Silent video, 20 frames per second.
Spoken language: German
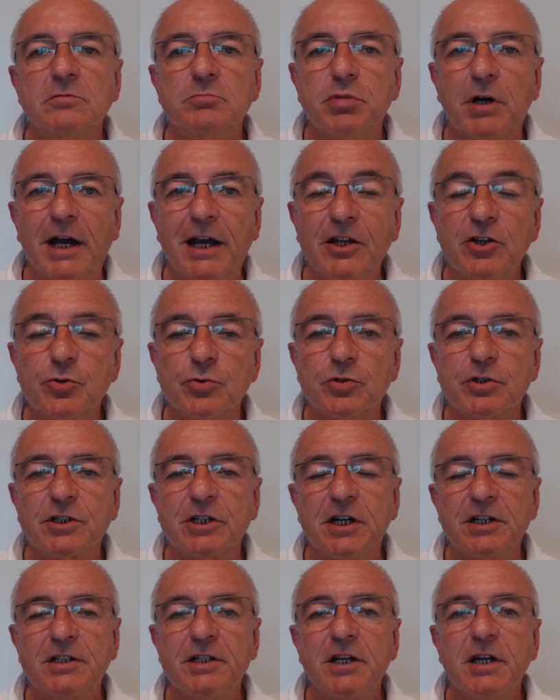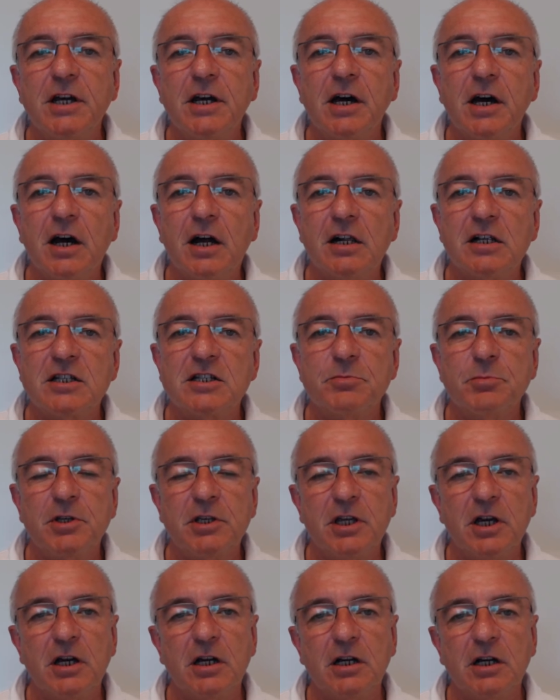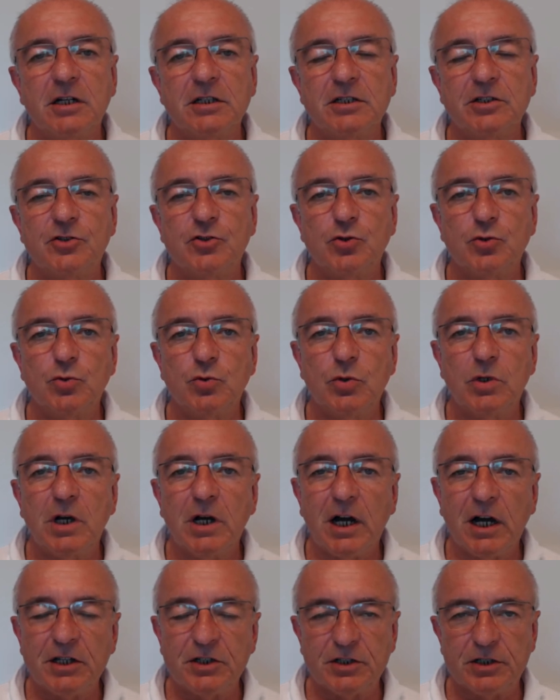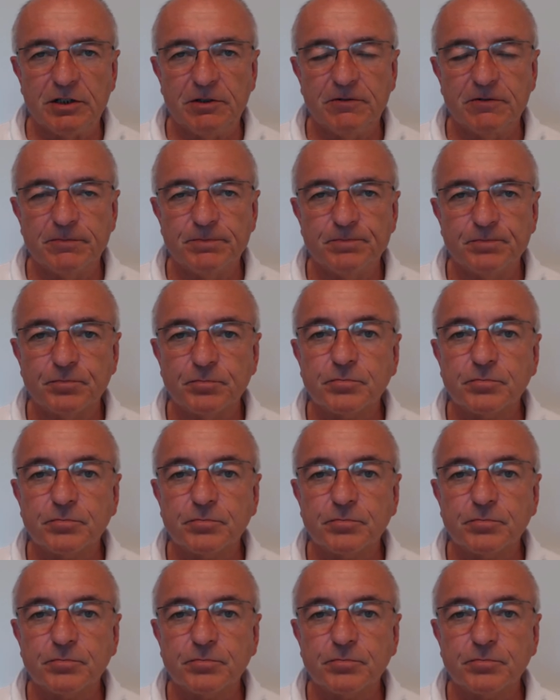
beeindruckt hat, als mich Herr A dazu anrief.